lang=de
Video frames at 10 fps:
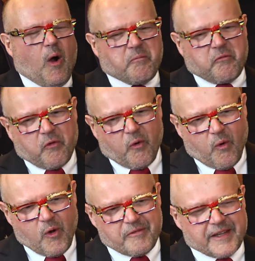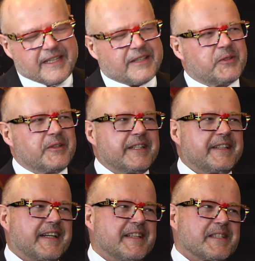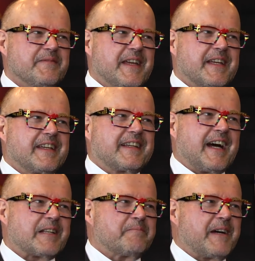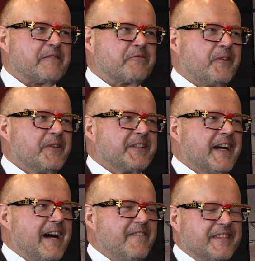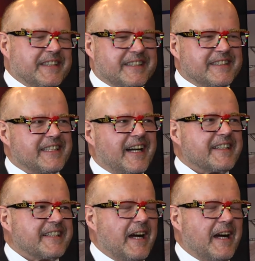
obwohl wir natürlich eine ganze Menge Gartenbahnfreunde haben, die gesagt